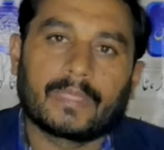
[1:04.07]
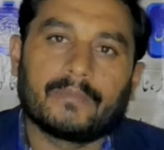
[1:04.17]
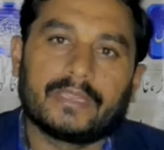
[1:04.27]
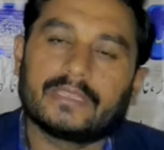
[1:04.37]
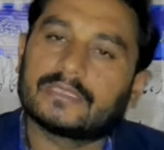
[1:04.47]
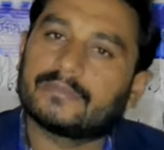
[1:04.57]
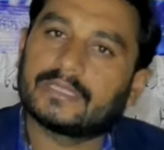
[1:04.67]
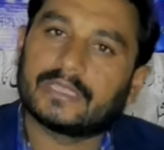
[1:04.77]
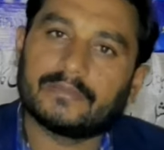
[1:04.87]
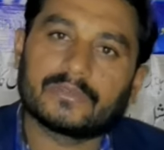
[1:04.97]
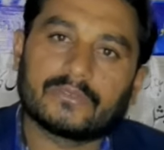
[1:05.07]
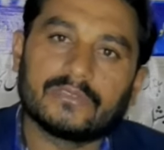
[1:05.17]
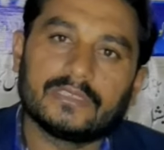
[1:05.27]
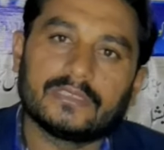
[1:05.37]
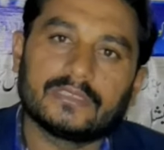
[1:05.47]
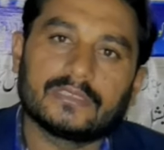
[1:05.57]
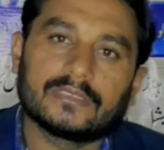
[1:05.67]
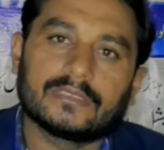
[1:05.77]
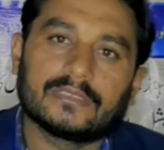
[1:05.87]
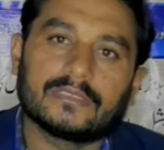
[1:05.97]
मेरी किस्मत तब खुली
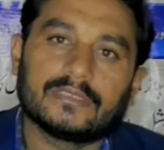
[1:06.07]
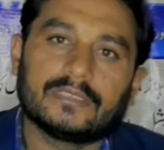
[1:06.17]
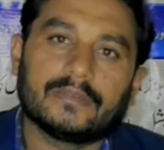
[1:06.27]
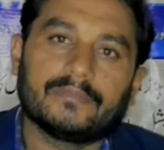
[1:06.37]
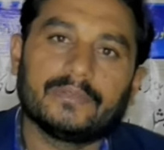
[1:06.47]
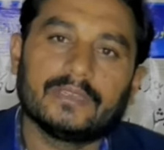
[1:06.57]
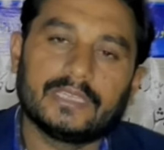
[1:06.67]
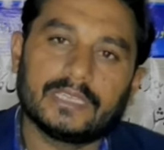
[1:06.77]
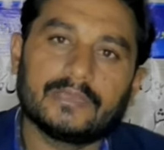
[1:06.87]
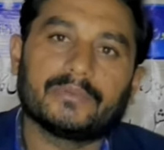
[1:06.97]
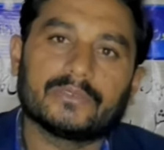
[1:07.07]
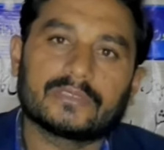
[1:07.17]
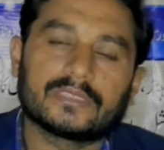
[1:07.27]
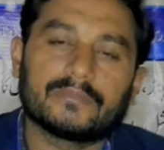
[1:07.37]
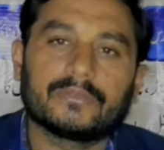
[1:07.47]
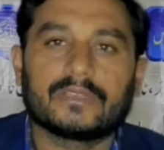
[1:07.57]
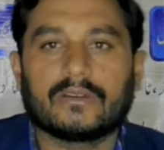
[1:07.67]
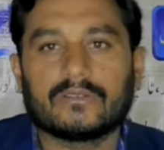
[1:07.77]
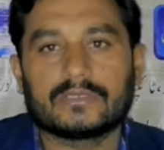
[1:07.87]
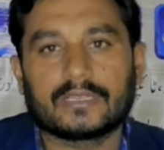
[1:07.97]
जब एक ही पोस्ट थी पूरे
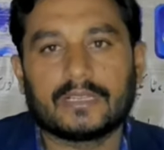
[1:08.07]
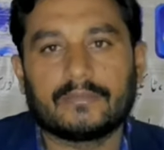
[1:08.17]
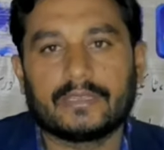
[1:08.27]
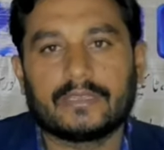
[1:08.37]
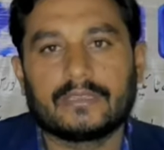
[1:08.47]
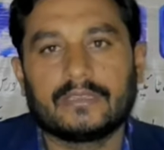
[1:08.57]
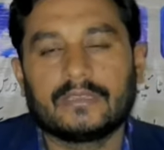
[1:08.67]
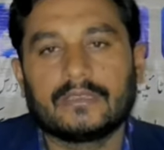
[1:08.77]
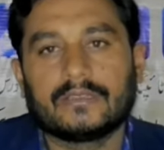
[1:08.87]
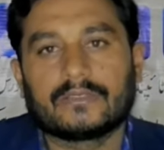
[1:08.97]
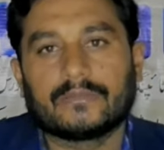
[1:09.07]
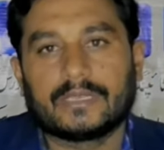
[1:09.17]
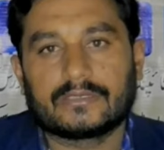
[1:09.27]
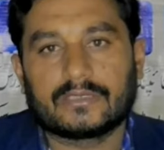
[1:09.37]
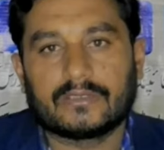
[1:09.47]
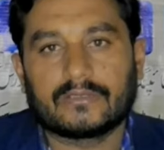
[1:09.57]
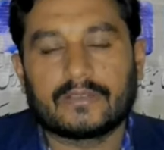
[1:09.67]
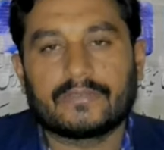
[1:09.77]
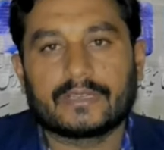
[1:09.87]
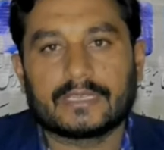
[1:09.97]
लाहौर सर्कल में तो मैंने
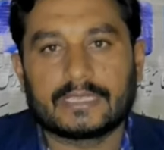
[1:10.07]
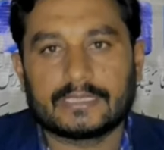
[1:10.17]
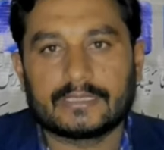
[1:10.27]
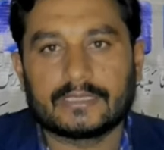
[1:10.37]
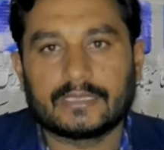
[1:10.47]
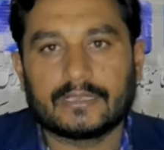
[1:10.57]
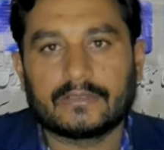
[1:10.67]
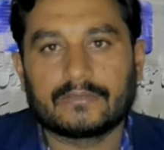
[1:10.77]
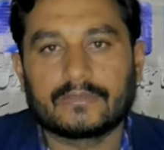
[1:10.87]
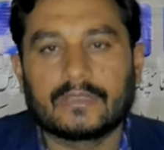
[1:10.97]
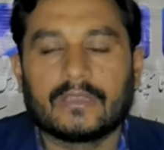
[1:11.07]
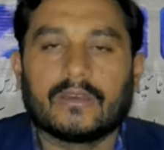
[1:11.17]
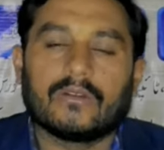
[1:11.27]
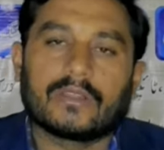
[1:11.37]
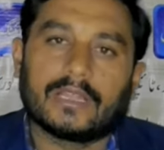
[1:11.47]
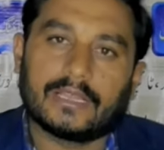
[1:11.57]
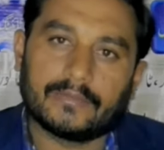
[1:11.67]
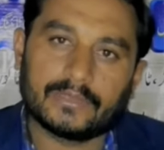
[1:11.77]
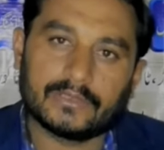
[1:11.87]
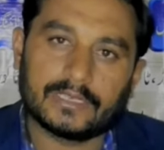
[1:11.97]
स्टेनोग्राफ़र का टेस्ट दिया और
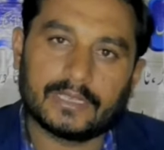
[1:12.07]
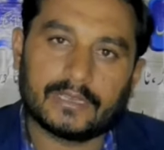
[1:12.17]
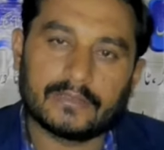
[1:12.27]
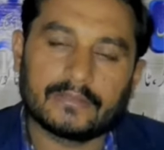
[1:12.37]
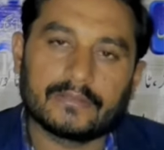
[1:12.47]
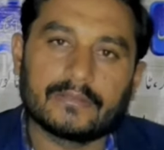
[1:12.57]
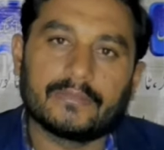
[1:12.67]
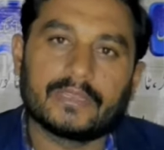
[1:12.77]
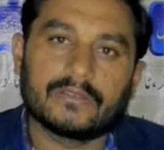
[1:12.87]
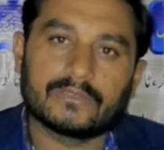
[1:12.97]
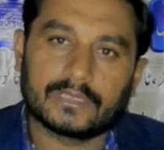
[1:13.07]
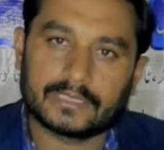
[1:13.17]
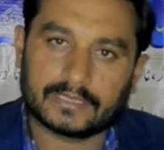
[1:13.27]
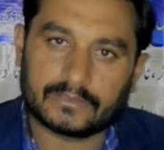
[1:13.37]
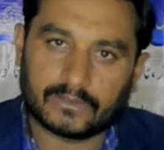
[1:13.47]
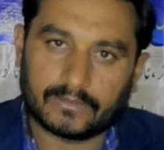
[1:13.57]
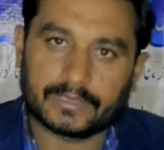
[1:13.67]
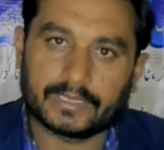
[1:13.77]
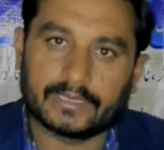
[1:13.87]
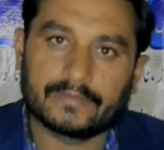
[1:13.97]
अल्हम्दुलिल्लाह मैंने वो टेस्ट टॉप
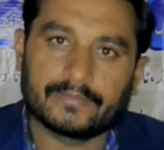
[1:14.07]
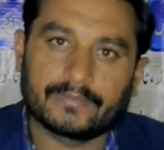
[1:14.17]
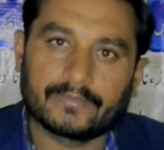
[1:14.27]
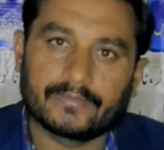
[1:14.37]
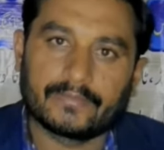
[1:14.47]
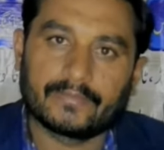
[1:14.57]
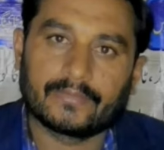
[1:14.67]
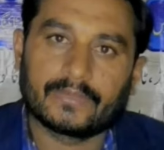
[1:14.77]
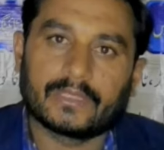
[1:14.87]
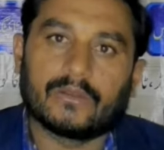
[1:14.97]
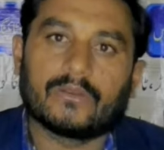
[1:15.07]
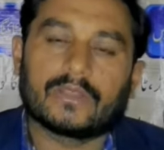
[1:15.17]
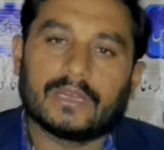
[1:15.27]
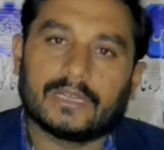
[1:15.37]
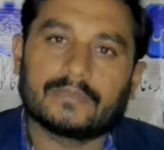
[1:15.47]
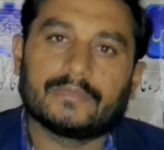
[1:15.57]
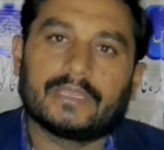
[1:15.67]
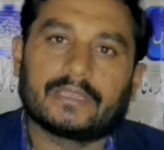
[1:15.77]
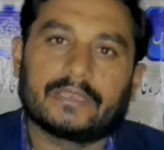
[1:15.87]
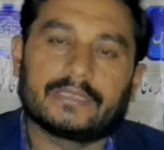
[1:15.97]
किया और आज
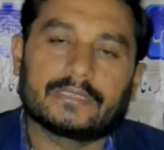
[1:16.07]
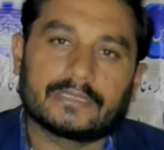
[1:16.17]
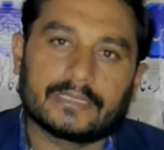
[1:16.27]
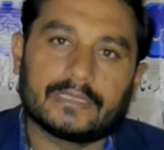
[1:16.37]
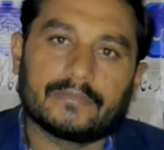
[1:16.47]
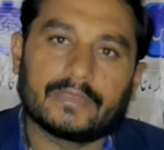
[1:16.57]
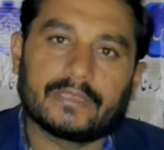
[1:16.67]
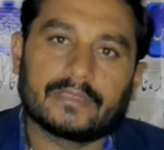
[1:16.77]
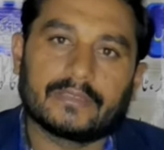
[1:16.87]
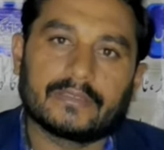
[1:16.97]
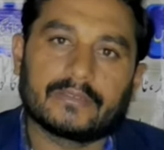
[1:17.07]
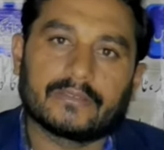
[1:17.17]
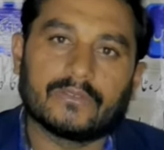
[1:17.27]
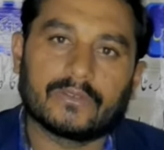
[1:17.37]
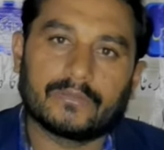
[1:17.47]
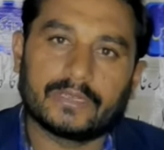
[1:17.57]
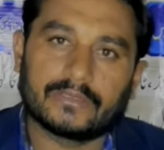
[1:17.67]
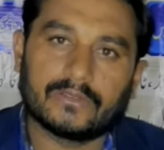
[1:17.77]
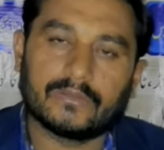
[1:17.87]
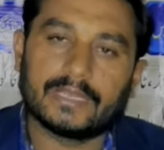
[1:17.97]
मैं ग्रेड सिक्सटीन में गवर्नमेंट
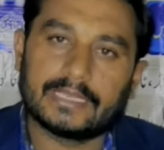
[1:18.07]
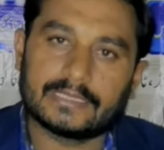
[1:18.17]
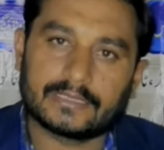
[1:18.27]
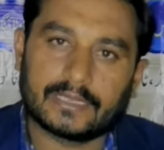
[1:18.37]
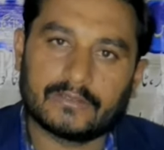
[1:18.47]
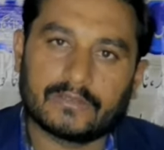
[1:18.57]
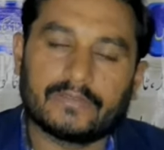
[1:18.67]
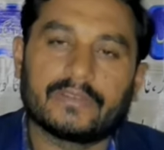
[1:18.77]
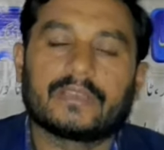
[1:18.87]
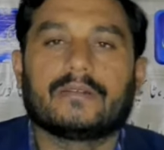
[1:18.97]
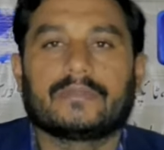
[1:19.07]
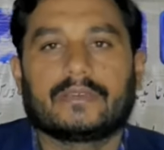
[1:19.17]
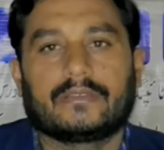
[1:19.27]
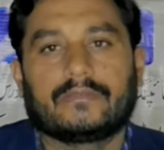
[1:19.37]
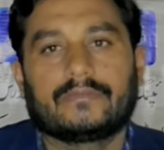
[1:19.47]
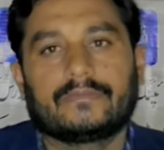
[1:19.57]
जॉब एज ए स्टेनोग्राफ़र काम कर रहा हूँ